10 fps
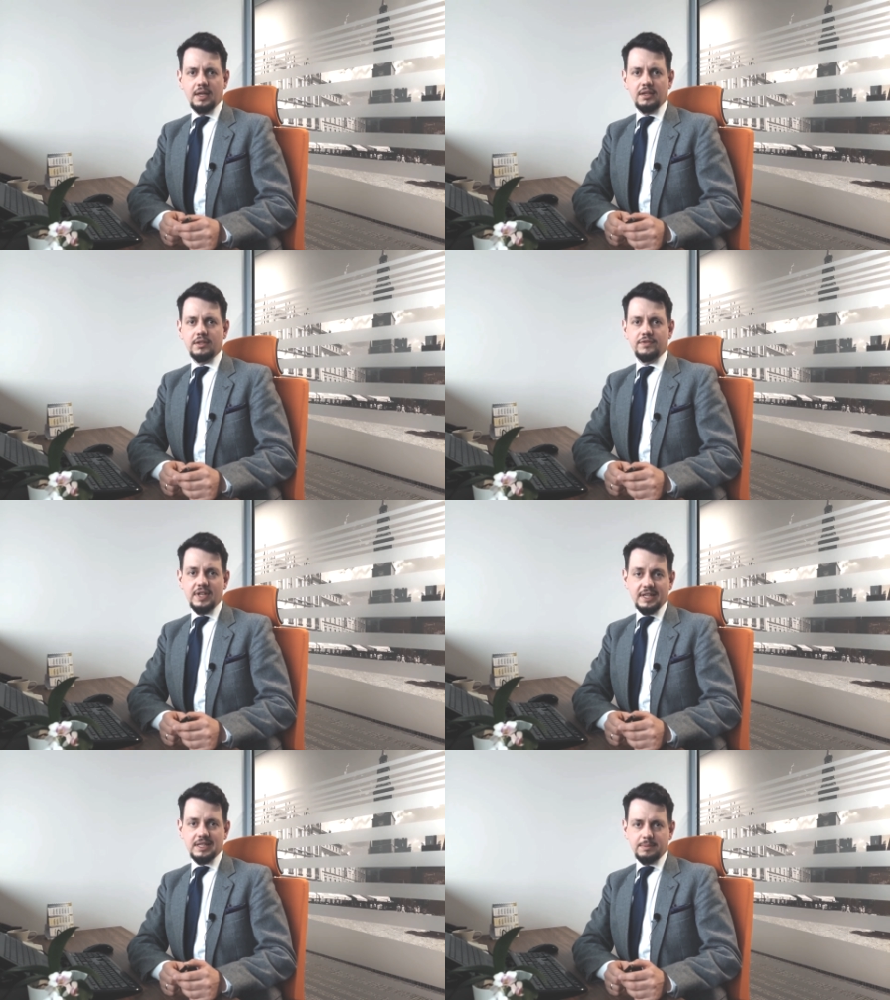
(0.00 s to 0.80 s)
Y,
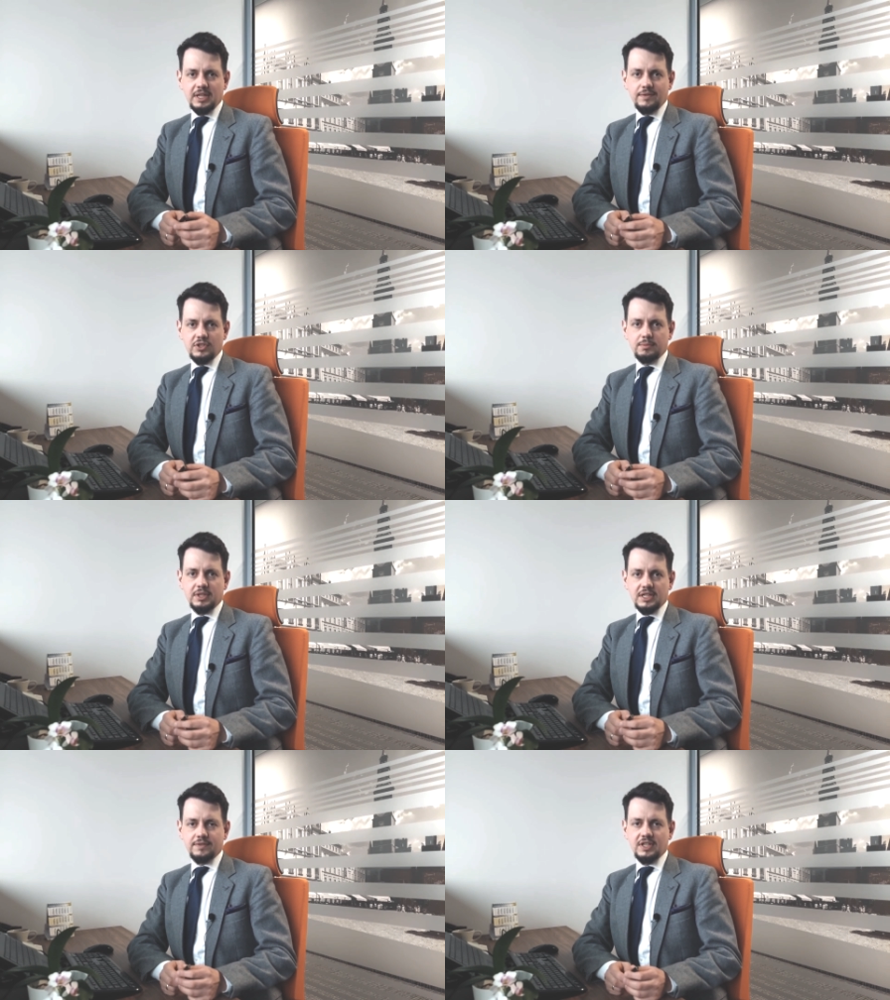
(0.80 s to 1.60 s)
wielkich zmian nie widzimy
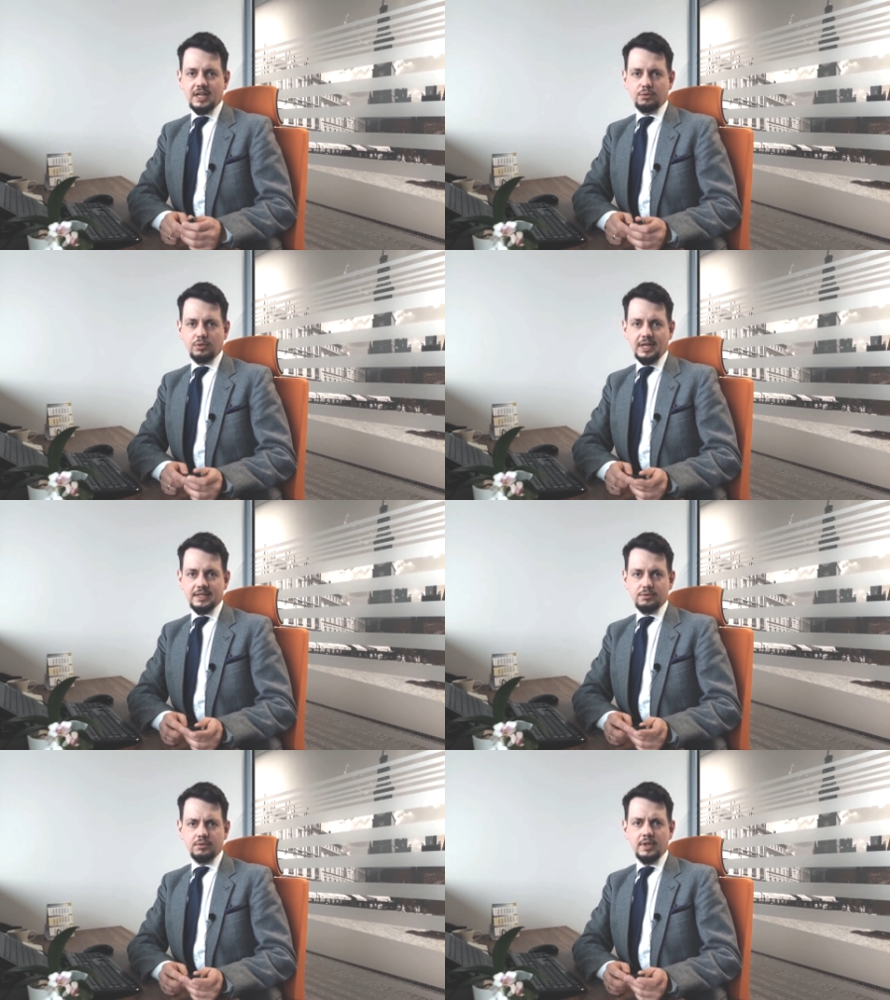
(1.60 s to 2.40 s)
także w cenach
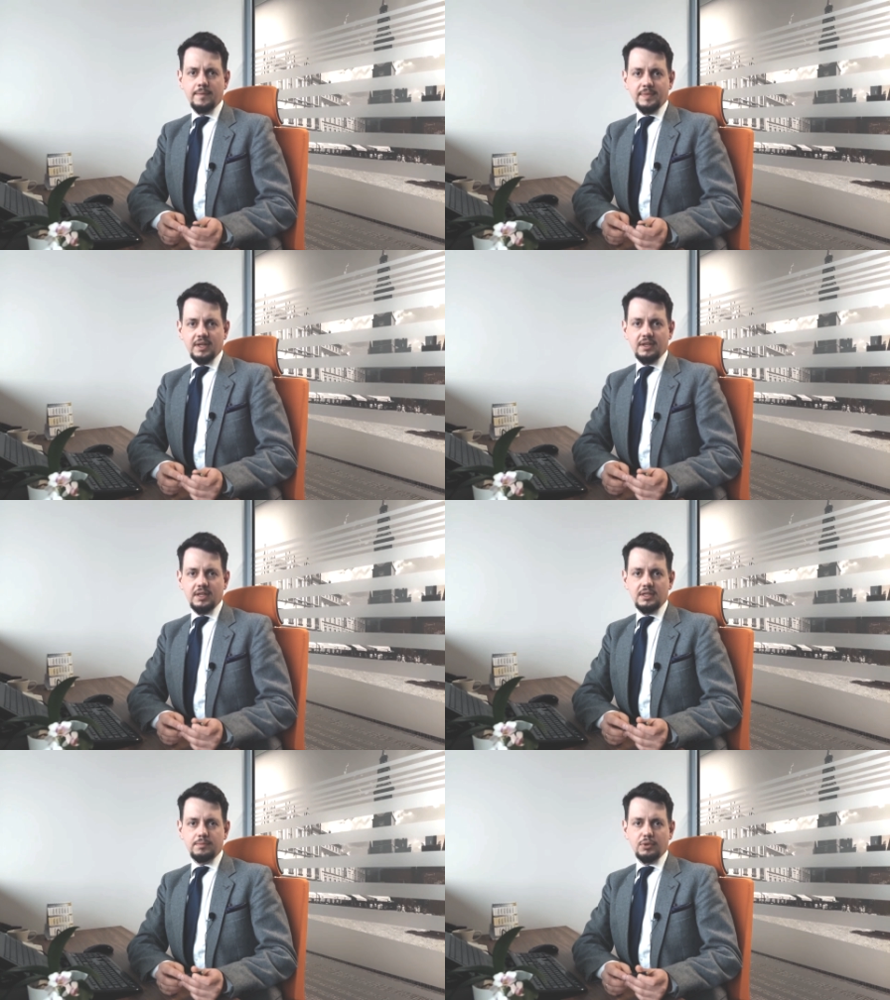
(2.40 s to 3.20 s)
autogazu
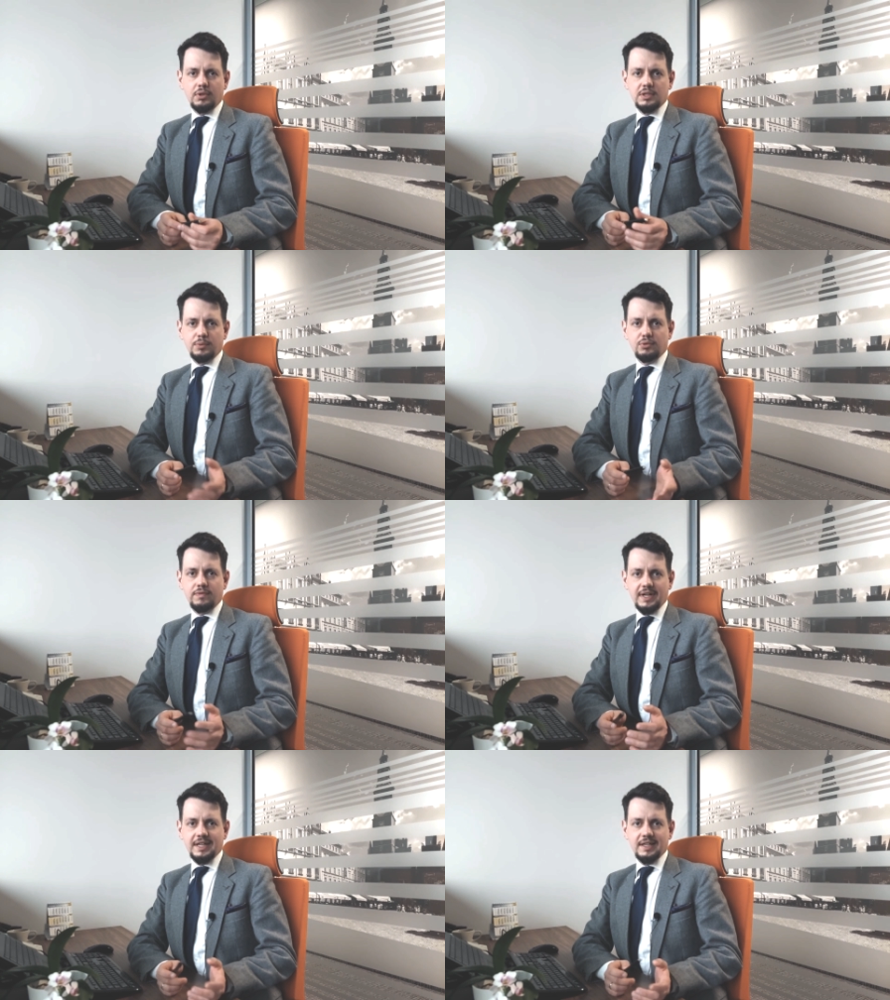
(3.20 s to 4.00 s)
y, i biorąc pod
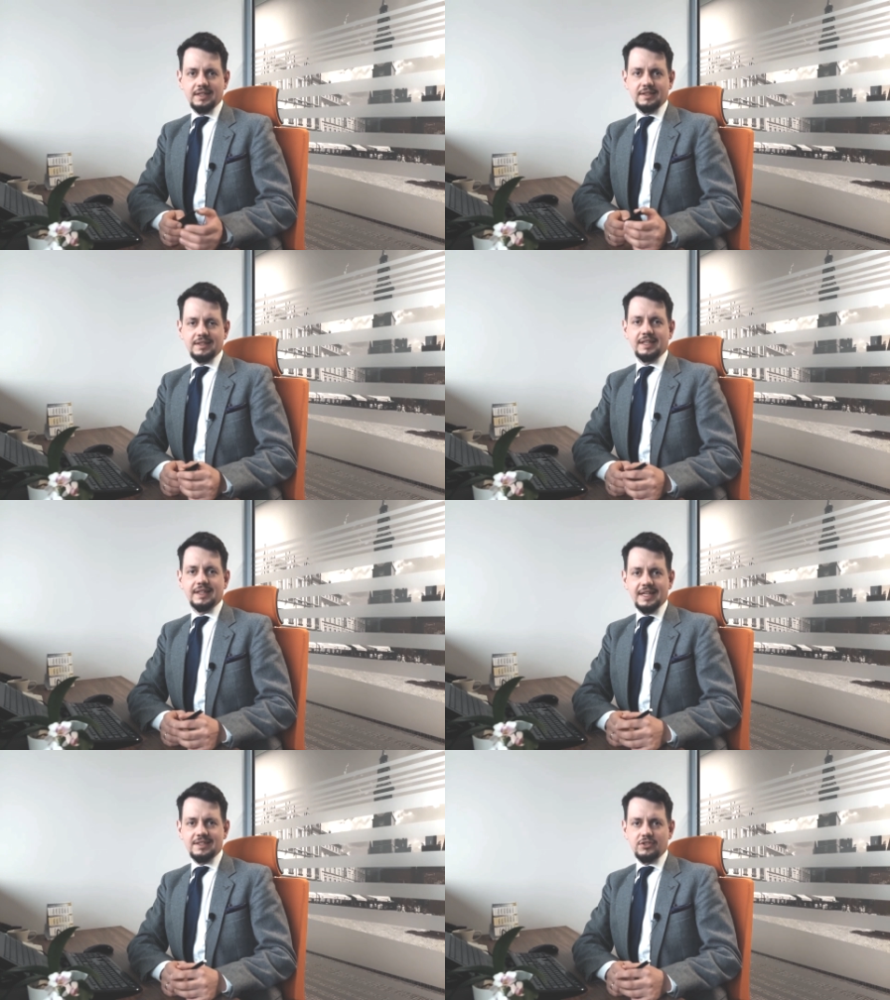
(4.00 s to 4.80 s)
uwagę
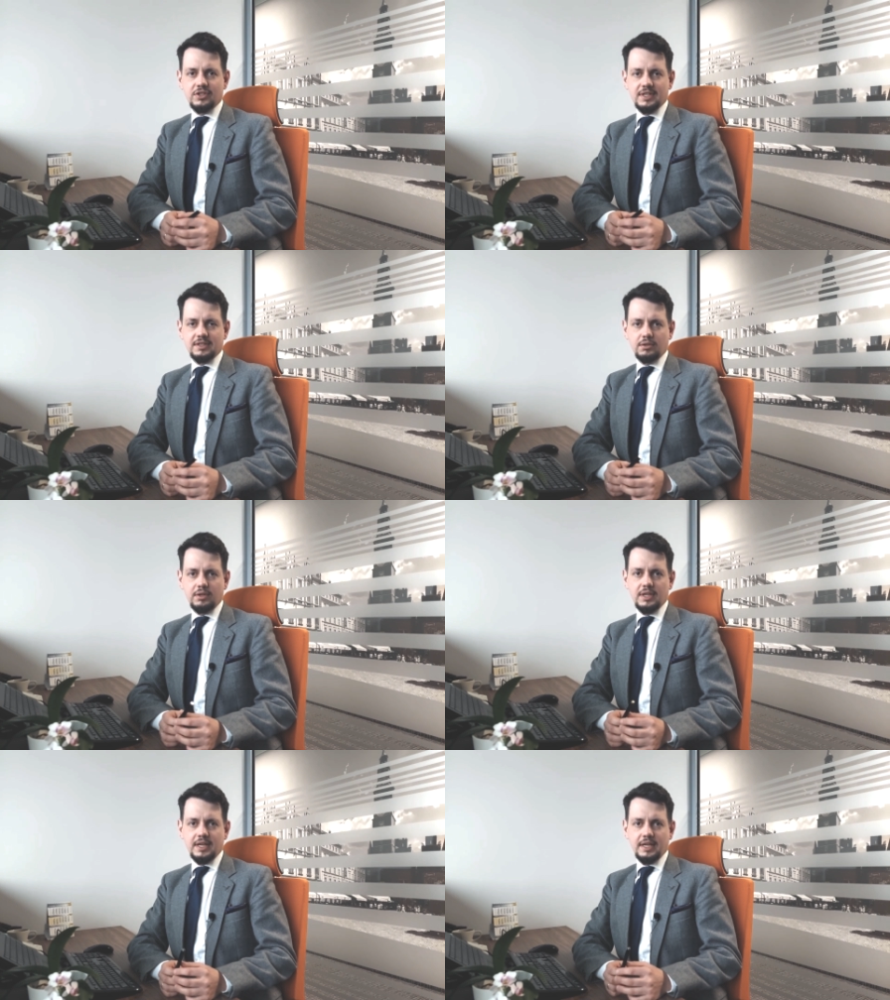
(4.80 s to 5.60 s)
tendencje czy
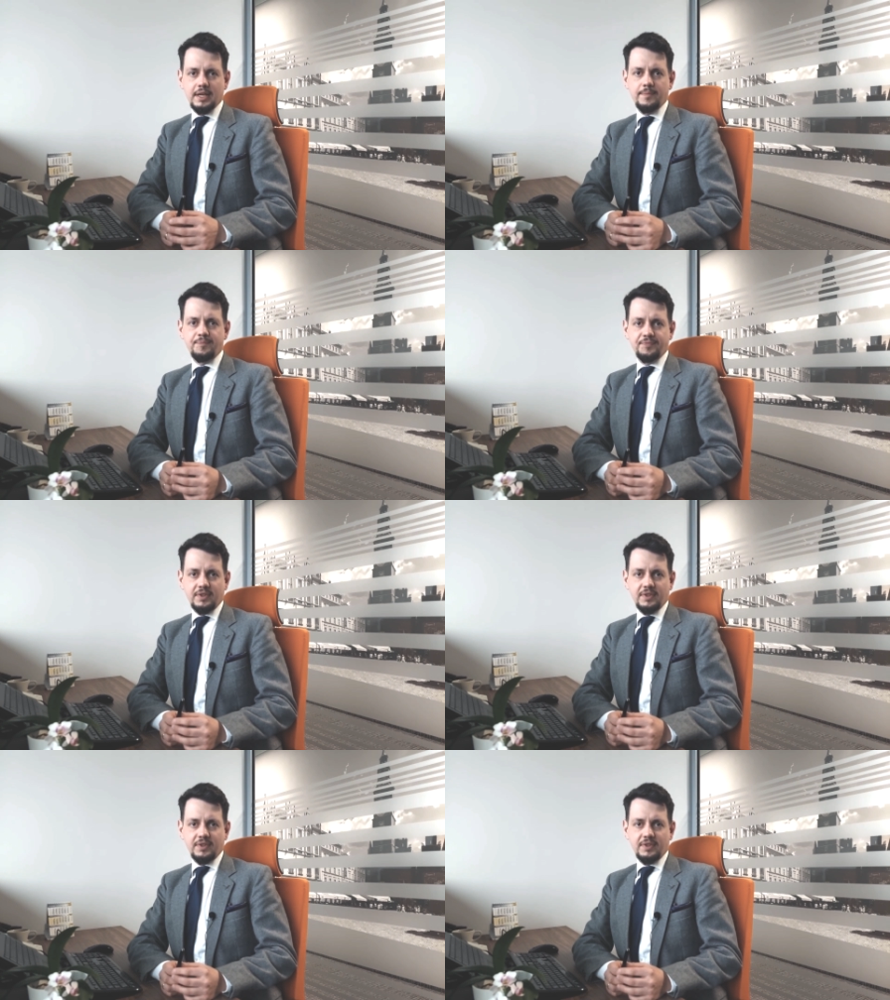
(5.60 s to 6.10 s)
nastroje, jakie